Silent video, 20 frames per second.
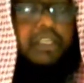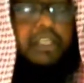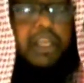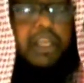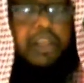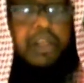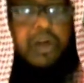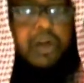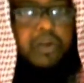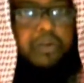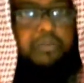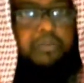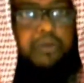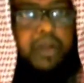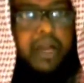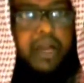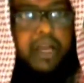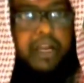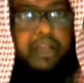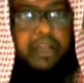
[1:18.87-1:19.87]
আল্লাহ
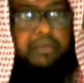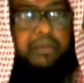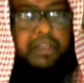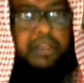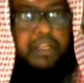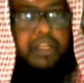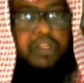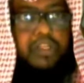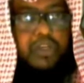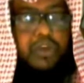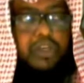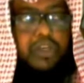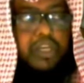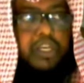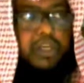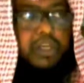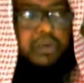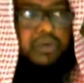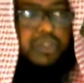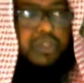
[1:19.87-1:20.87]
রব্বুল্লা আলমিনের সঙ্গে
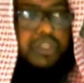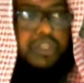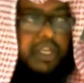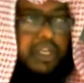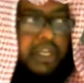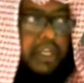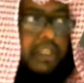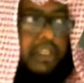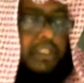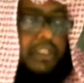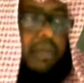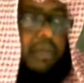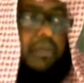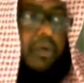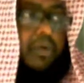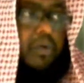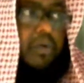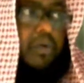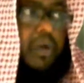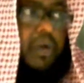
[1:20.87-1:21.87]
কেউ শির্ক
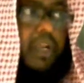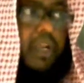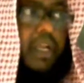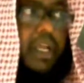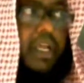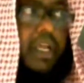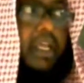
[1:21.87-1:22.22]
স্থাপন করলে